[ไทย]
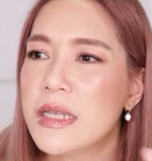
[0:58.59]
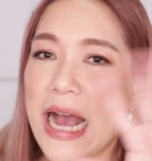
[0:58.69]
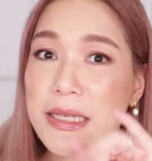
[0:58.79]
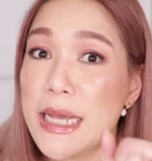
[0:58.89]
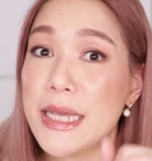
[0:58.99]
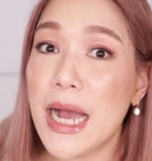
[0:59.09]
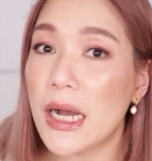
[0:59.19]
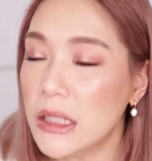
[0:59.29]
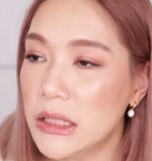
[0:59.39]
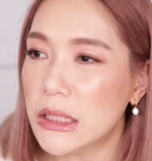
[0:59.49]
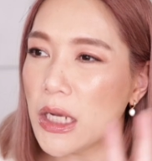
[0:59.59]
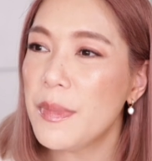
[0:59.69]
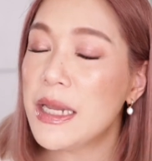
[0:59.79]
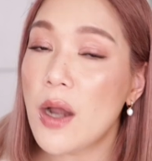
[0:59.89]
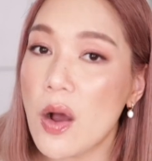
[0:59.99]
อยากใช้อย่างอื่นก็
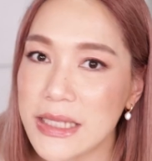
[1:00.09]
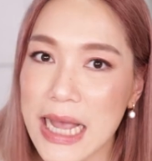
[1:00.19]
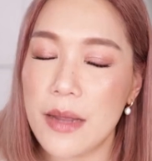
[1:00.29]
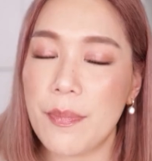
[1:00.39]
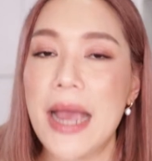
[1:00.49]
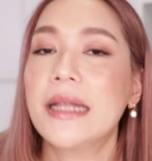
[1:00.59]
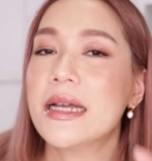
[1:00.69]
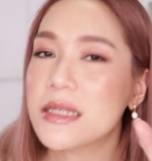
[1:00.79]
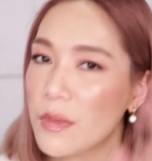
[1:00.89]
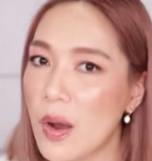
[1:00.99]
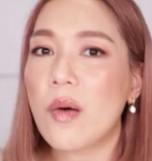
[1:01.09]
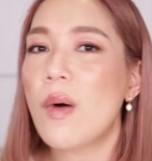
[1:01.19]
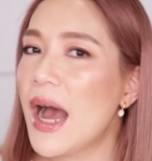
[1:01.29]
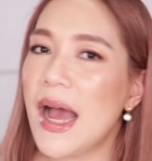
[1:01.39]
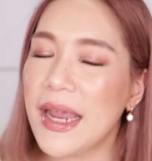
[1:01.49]
มีนอกใจไป แต่จะบอก
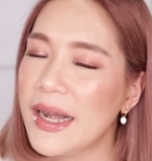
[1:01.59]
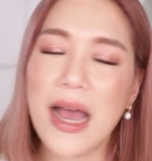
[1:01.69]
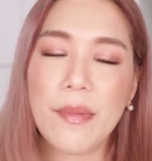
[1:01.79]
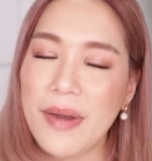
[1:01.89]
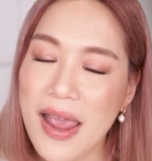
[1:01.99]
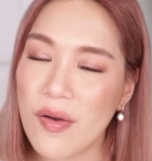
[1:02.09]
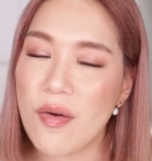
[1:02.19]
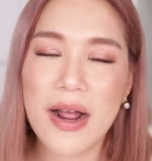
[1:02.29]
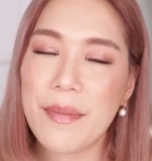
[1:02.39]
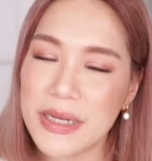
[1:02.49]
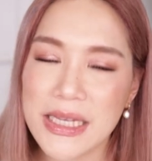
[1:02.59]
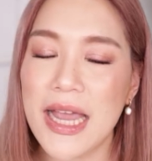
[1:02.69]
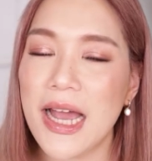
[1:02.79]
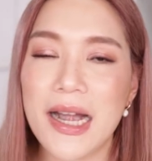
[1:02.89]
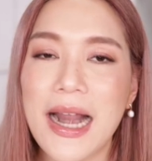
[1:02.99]
ว่า end up แล้วก็กลับมา
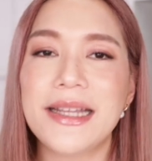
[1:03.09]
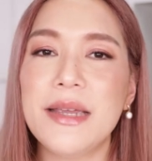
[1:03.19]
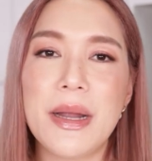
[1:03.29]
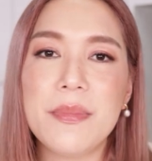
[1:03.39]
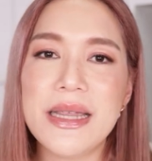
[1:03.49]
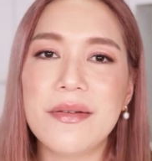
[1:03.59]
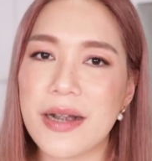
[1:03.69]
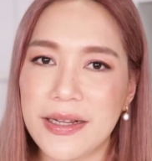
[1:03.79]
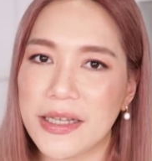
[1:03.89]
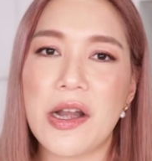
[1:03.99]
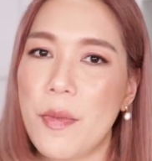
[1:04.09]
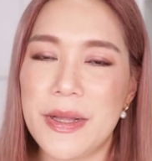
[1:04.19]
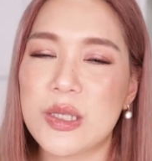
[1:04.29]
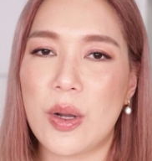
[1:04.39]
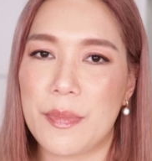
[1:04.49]
ใช้อะไรที่มันมีเรตินอล
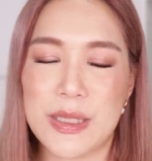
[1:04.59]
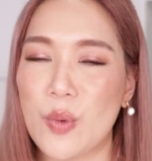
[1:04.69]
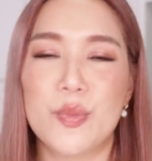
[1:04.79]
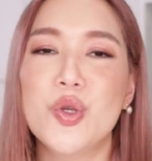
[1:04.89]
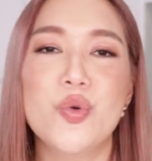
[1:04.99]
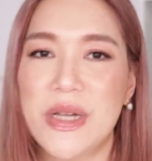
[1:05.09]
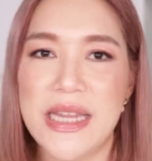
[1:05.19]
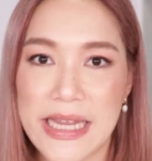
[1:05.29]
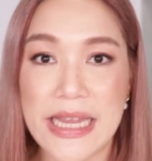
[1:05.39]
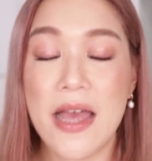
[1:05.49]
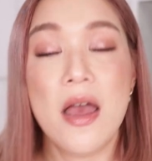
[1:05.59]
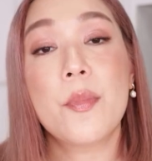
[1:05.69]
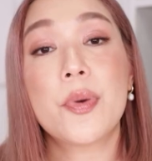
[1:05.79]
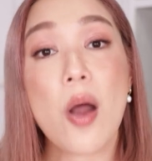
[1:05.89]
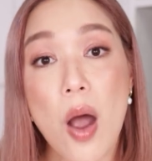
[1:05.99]
เป็วนผสมอยู่ดี
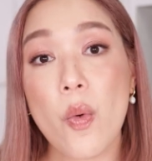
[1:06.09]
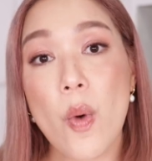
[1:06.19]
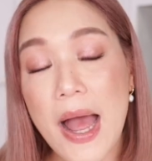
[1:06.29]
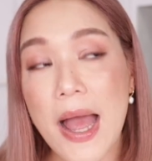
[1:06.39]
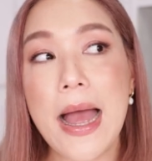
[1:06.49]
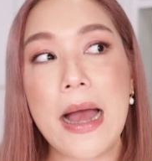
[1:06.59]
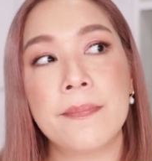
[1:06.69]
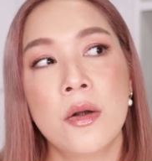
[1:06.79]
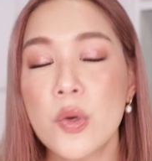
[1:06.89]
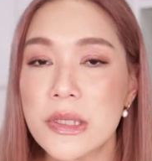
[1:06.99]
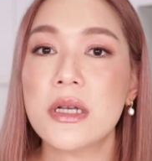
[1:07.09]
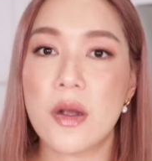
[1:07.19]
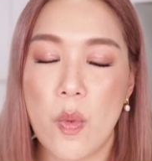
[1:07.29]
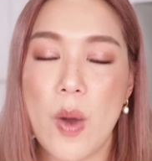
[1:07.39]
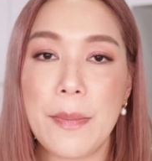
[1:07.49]
เพราะว่ารู้สึ
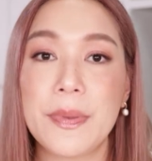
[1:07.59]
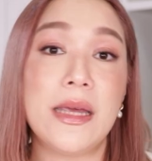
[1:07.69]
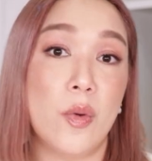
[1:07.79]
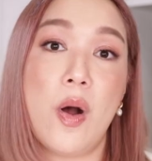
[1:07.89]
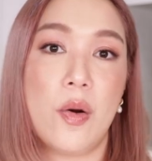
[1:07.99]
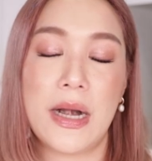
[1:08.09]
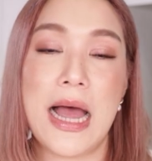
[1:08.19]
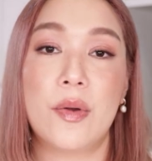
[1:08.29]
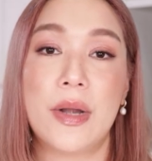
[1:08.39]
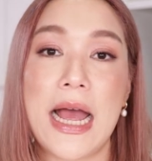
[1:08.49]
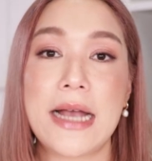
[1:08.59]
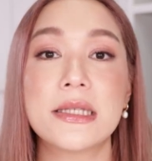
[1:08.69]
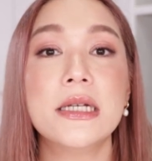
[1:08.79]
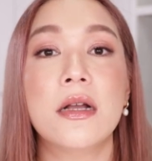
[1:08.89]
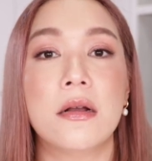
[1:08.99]
กว่าผิวของเรานะคะ
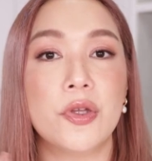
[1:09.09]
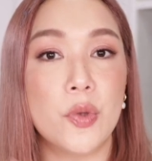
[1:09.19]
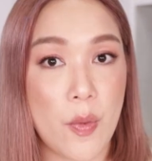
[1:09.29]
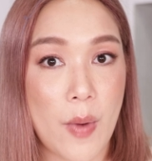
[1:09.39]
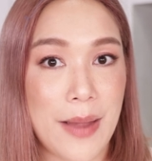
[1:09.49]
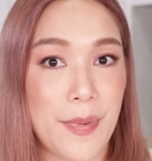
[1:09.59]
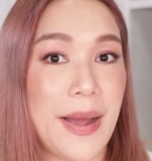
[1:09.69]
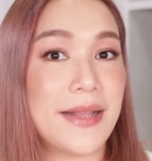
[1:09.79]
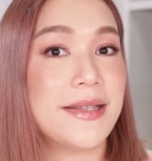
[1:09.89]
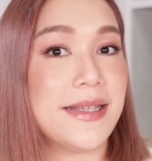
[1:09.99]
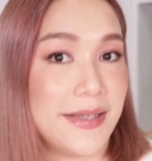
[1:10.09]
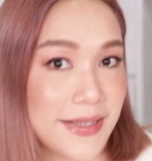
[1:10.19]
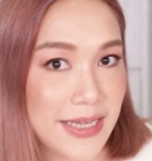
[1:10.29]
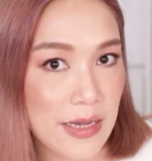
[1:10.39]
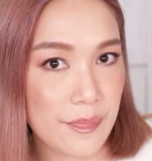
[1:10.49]
ซึ่งอยู่ในวัยประมาณ
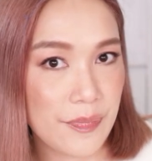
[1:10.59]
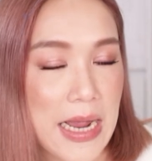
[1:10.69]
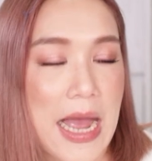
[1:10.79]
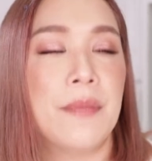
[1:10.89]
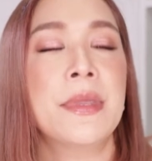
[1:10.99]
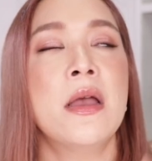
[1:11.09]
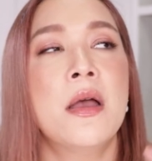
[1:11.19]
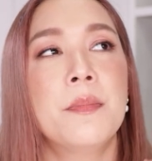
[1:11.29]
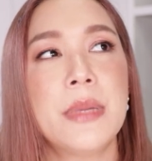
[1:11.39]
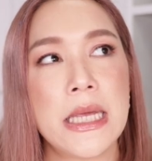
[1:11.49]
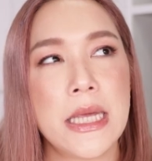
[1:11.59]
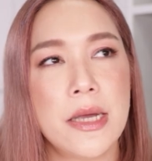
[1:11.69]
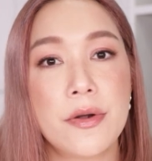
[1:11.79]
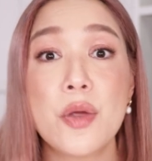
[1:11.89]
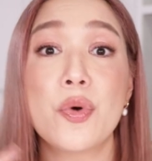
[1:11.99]
40 นะมี
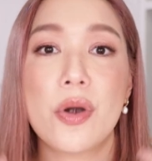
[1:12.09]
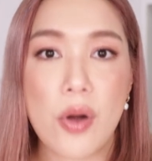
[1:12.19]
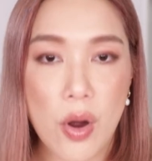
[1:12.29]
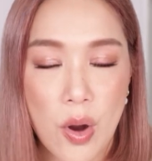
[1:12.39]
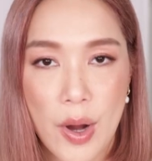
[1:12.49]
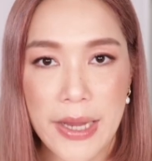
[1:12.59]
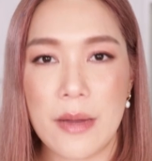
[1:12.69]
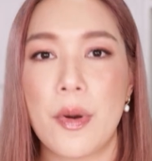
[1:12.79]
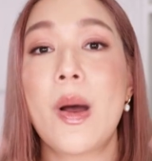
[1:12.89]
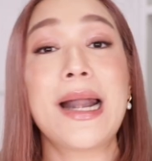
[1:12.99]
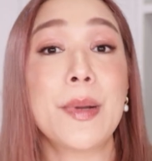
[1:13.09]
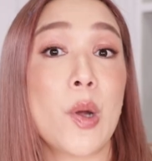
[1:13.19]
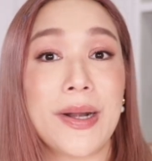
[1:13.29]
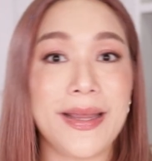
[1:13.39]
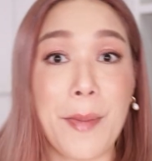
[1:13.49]
ริ้วรอย เพราะว่าเราเป็
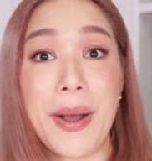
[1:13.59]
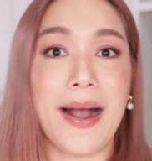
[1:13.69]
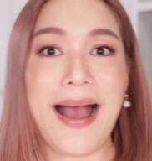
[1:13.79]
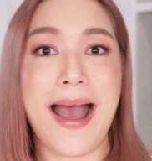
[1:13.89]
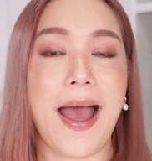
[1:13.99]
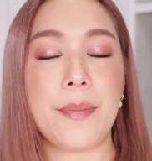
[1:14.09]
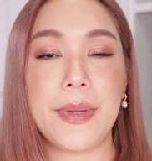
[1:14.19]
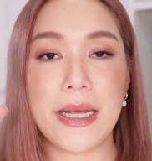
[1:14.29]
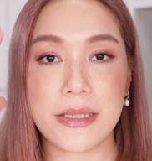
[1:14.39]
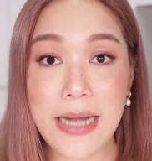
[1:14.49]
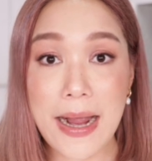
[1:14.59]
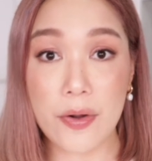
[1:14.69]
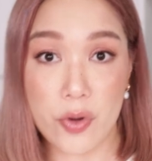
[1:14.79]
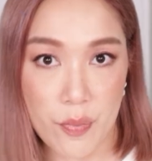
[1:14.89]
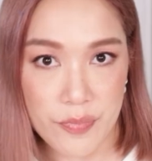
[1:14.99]
นคนที่แบบเอิร์กอาร์กมีการแสดง
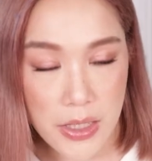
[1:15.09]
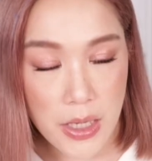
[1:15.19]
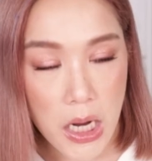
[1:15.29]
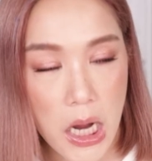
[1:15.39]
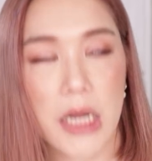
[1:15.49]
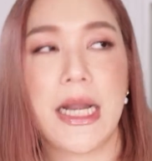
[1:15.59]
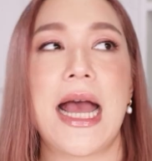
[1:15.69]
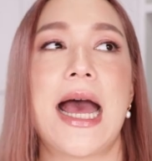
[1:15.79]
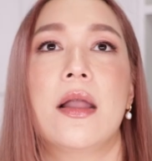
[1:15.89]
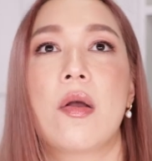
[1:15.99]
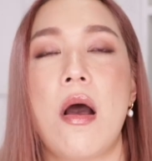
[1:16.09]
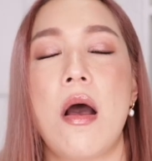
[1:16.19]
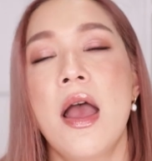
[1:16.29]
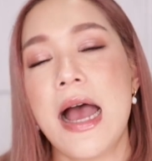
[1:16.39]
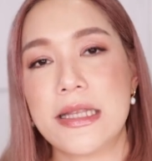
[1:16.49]
อารมณ์เยอะนะคะ แล้วก็
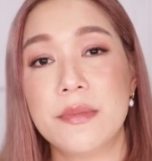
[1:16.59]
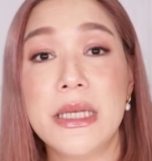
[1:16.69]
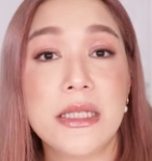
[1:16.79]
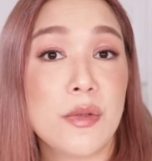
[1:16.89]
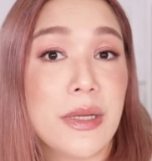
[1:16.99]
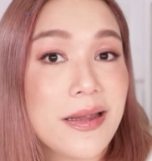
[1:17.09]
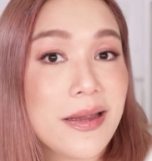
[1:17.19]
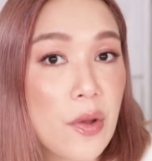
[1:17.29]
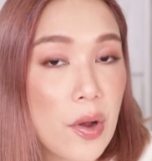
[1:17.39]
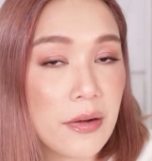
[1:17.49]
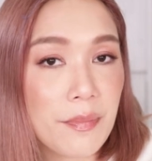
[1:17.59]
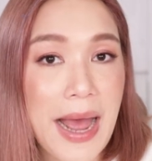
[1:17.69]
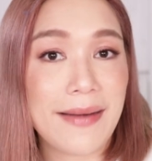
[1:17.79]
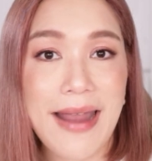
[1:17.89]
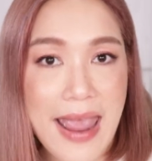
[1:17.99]
อาจจะมีชีวิตที่โดน
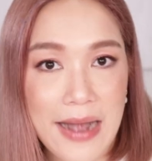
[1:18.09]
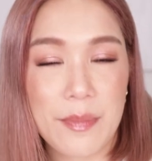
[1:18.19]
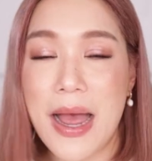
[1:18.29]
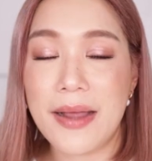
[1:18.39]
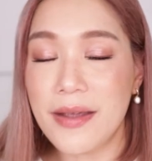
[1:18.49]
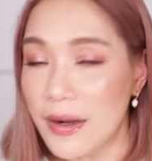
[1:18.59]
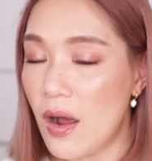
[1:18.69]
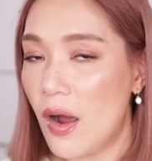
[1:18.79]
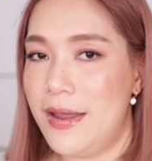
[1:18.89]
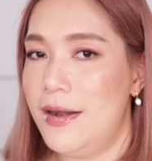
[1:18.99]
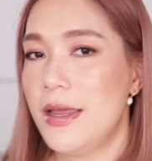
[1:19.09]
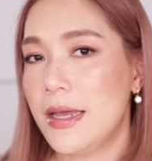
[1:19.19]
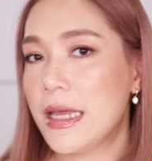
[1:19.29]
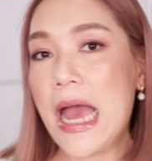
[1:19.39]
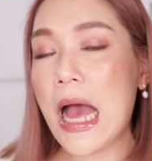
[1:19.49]
ผ่านแดดมาเยอะหน่อยอะไรอ
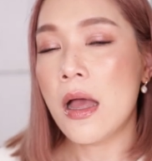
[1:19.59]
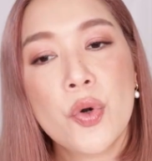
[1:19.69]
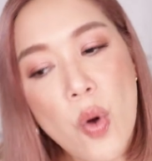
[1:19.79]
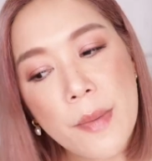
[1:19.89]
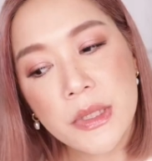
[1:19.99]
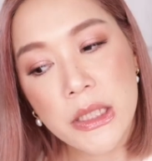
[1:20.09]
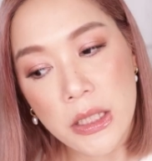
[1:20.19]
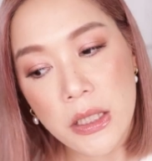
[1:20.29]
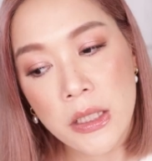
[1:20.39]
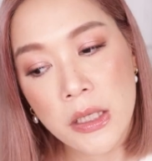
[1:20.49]
ย่างเงี้ยรวมถึง